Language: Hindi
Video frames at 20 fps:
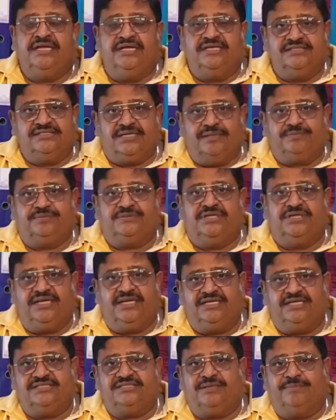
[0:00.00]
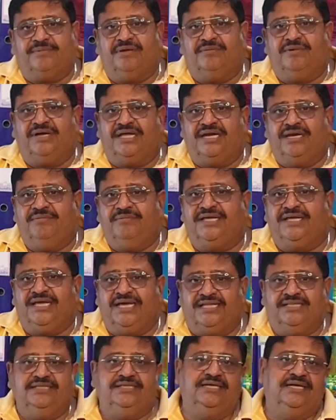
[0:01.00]
इन सब इन सब के बारे में
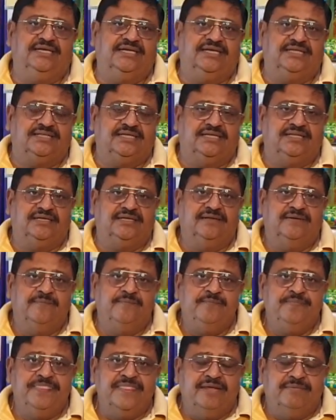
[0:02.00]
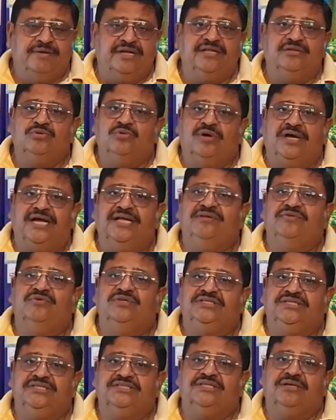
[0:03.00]
ज्ञान दिया जाता था परंतु आज
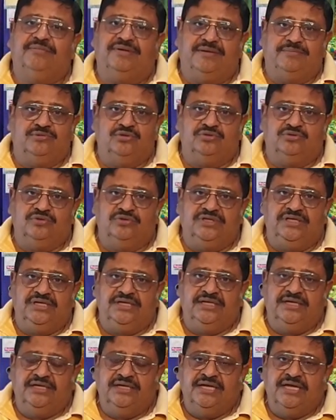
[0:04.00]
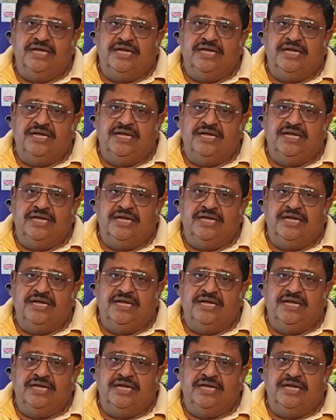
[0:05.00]
वो चीज़ समाप्त हो चुकी है